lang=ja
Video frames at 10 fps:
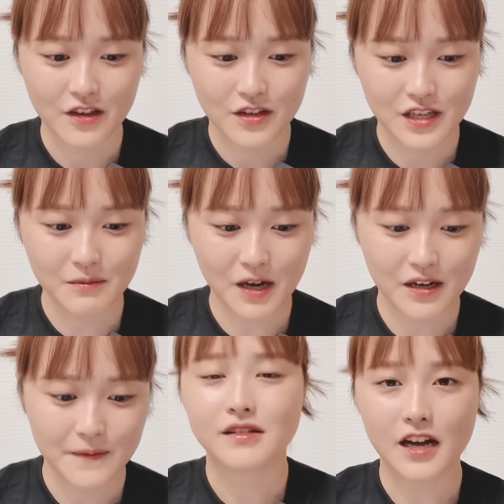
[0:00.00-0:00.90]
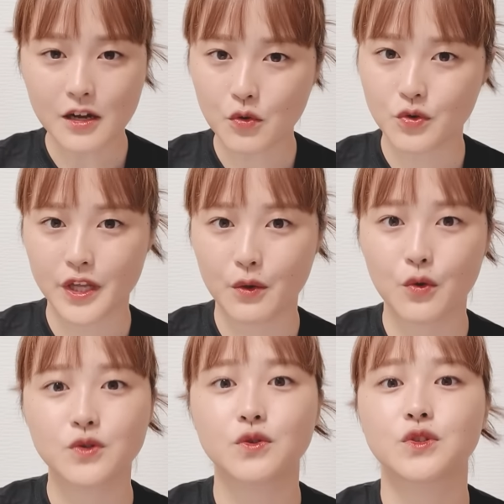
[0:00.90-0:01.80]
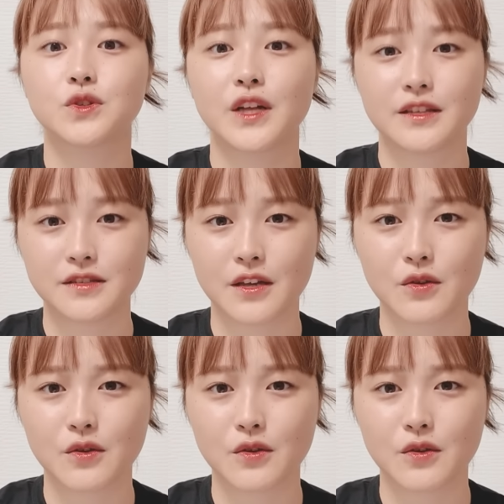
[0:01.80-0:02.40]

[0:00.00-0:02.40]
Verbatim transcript: 今、韓国で放送中なんですけ